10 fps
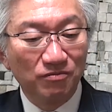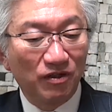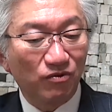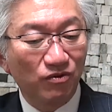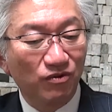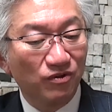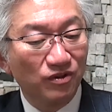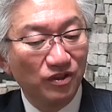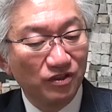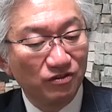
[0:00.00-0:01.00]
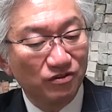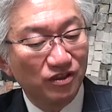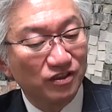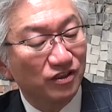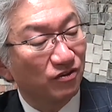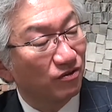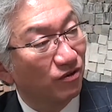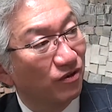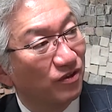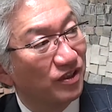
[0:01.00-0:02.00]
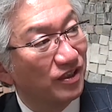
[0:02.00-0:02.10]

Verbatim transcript: まあ、この郵政事業の、